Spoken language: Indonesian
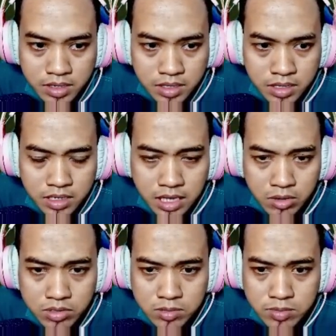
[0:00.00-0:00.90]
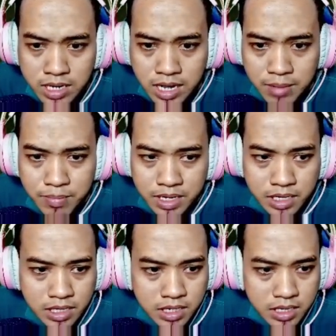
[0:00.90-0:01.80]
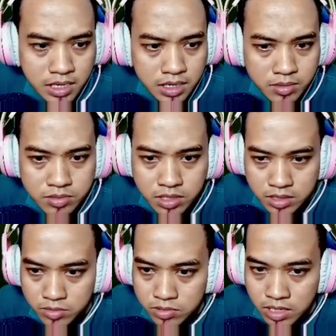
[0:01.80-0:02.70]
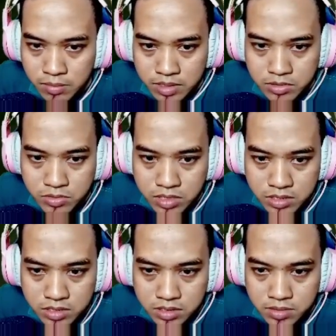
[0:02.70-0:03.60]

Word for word: ini tahun 98 ya tadi ya set udah lama juga sih